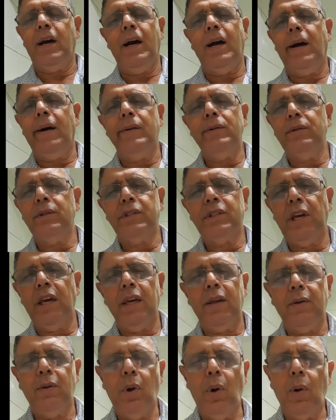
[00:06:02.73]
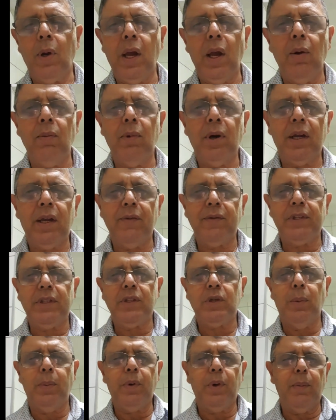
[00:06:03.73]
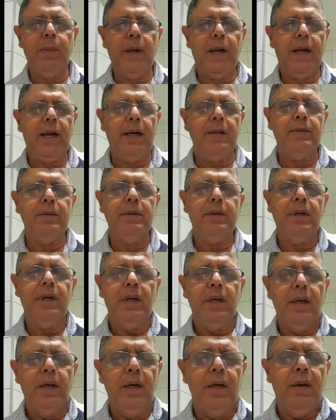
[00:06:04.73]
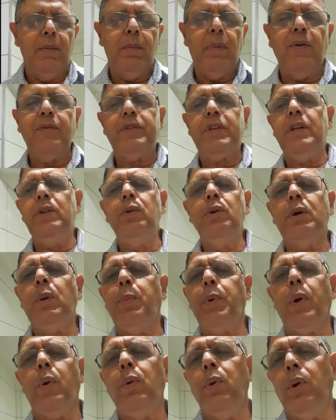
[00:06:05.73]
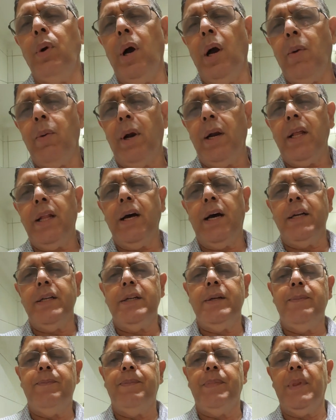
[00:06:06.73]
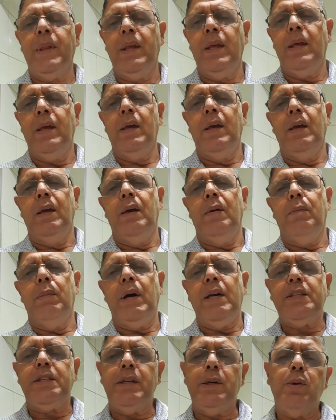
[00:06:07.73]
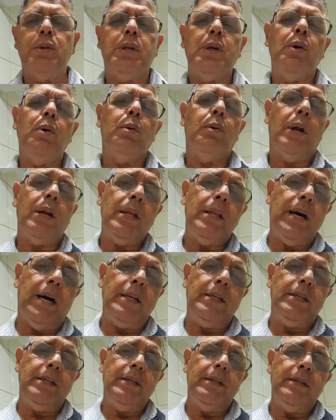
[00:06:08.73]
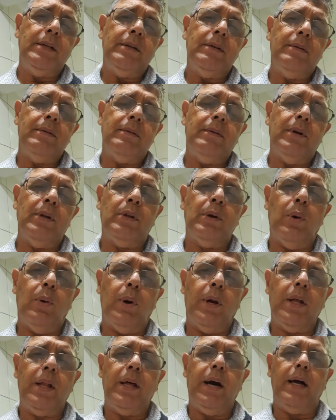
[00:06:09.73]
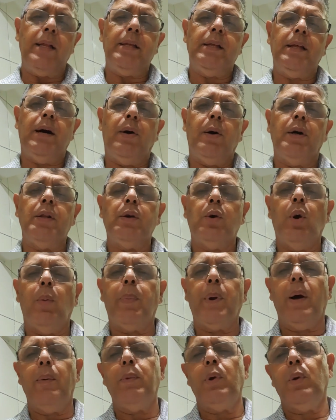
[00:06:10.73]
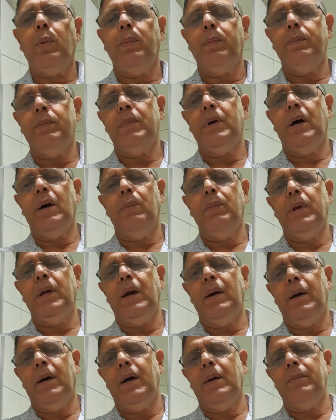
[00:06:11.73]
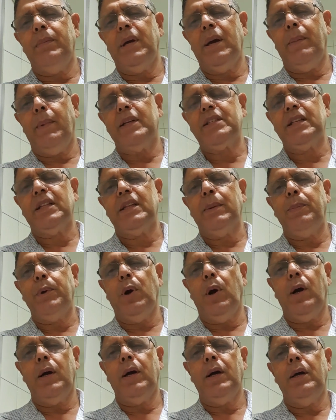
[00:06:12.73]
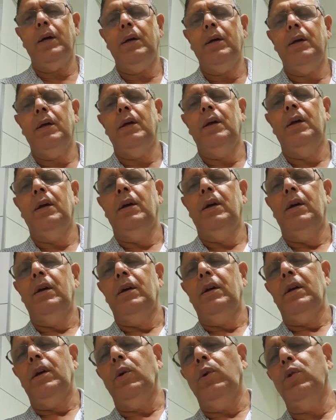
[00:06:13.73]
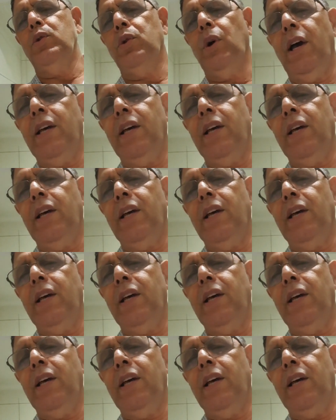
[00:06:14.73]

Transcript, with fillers: lá, não sei, qualquer uma que vocês compram no mercado mas vocês nunca procuram a qualidade. Mas eu tenho qualidade. Eu tenho qualidade na hora de comprar meu, a minha, minha massa de tapioca. Eu uso